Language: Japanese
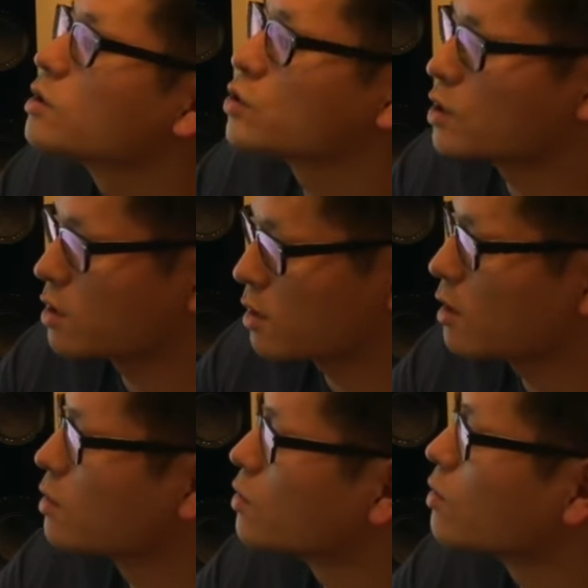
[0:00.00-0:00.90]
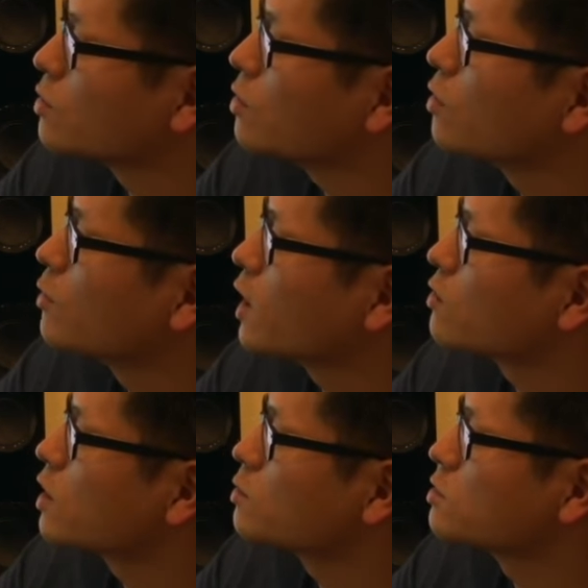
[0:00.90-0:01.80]
著作権法の
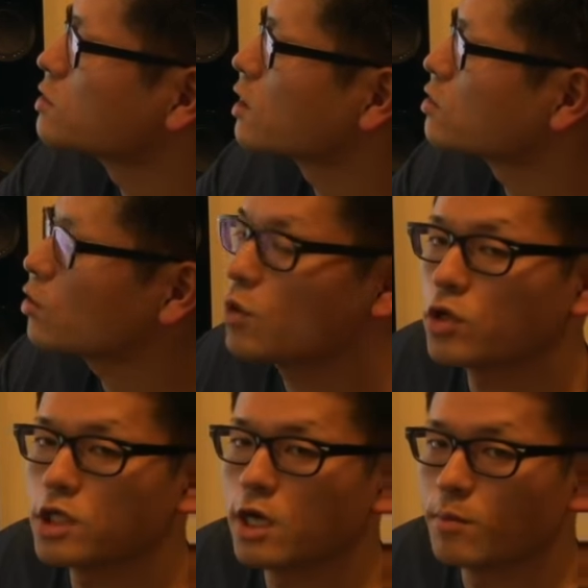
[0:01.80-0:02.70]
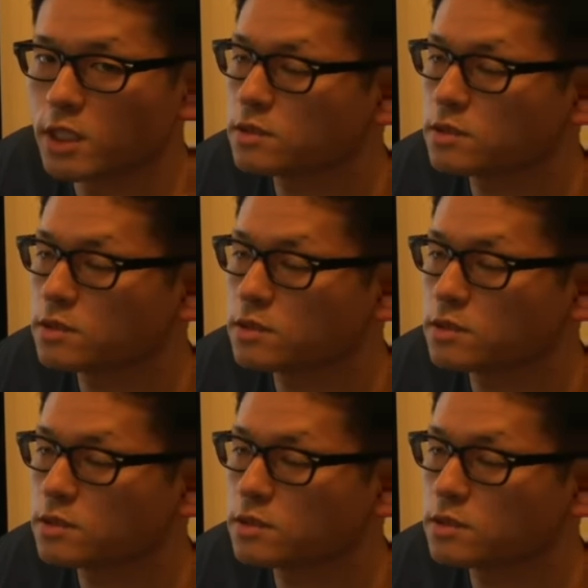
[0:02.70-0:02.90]
役割分担とも言えま